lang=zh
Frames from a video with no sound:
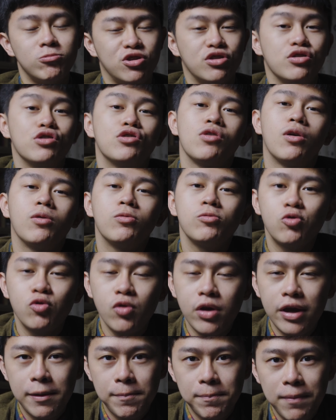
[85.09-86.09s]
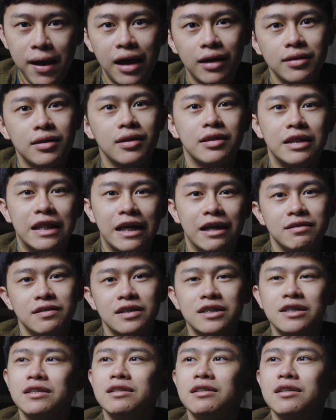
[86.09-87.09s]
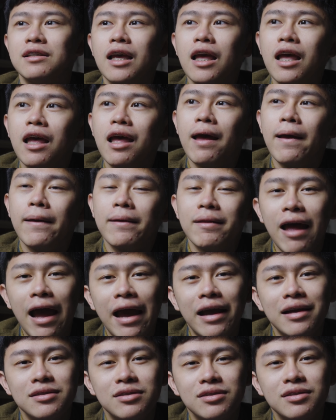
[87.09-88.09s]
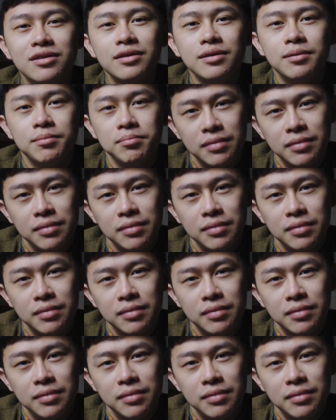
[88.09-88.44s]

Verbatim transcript: 其中最棒的点是泰式